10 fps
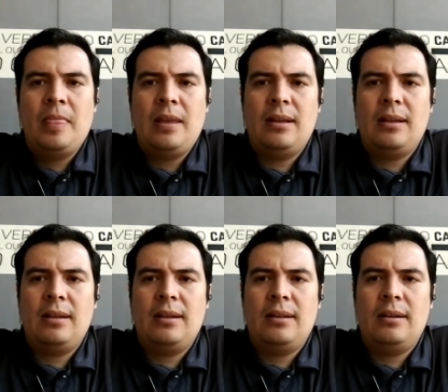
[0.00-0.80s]

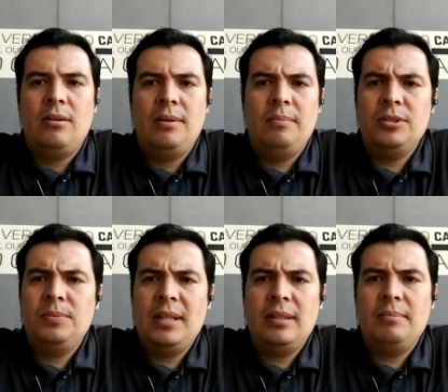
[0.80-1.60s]
Eh, lo vemos
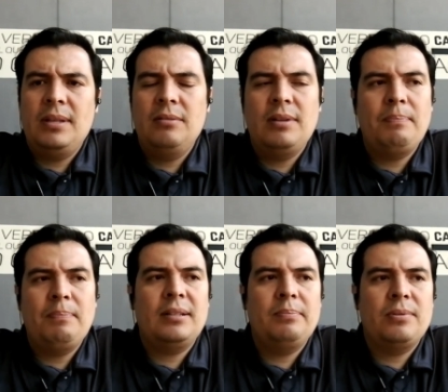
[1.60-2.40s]
bien también de una
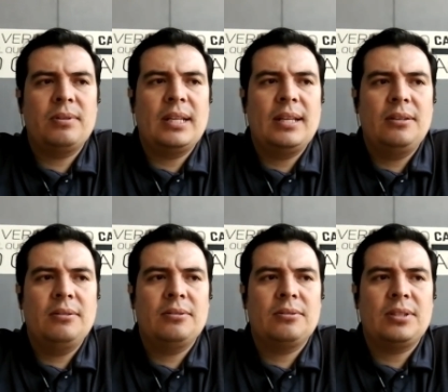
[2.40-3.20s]
parte porque
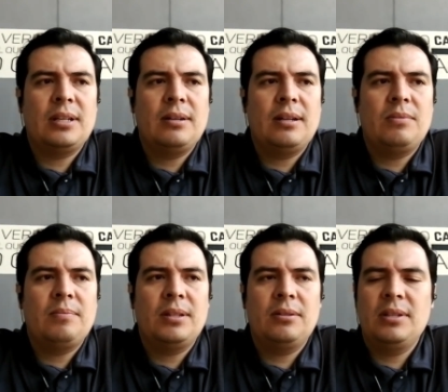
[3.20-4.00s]
ellos al,
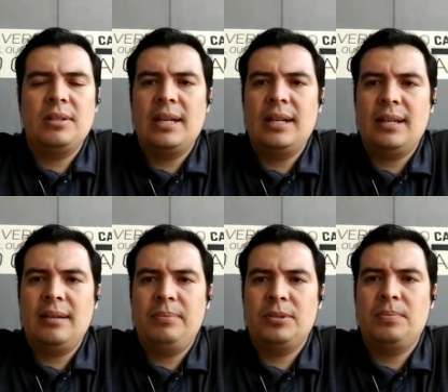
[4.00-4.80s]
momento de llegar
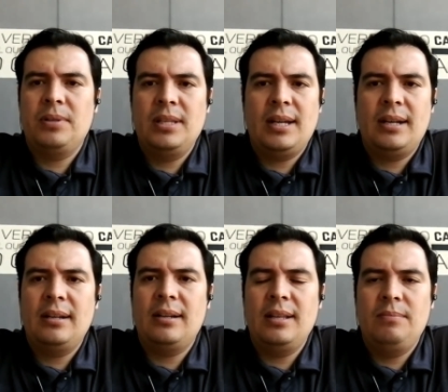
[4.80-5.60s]
acá pues pueden llegar en
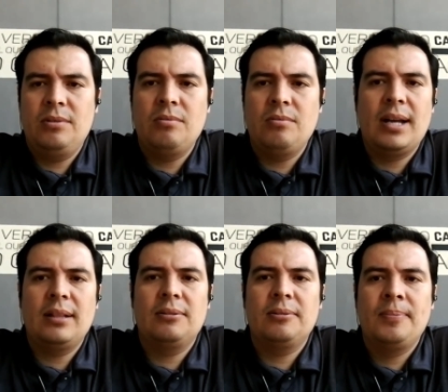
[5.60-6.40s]
ritmo,
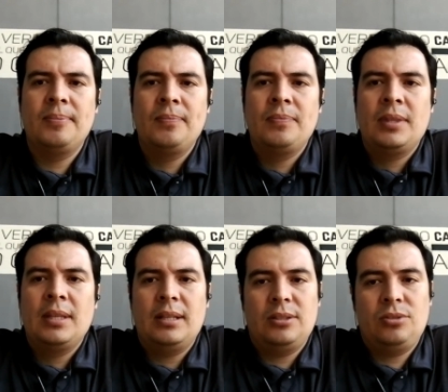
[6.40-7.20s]
jugando.
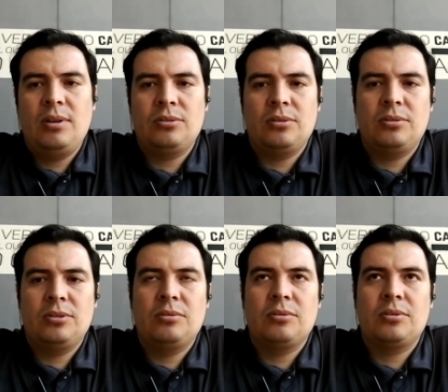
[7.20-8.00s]
Eso a
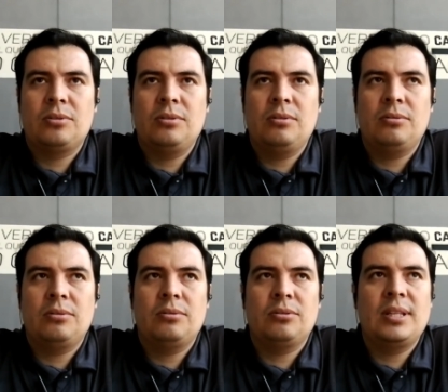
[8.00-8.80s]
nosotros nos,
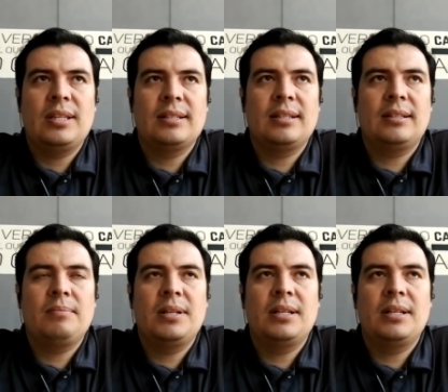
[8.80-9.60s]
nos, nos interesa
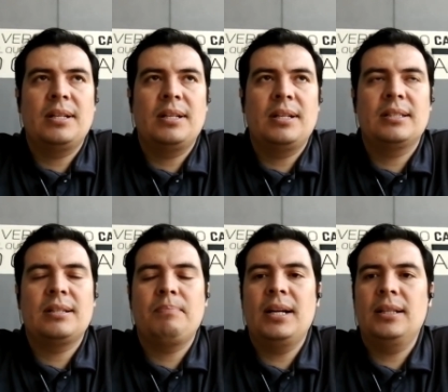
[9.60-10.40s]
también en
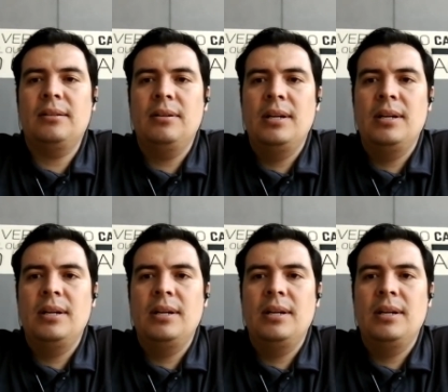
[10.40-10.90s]
esa parte, ¿no?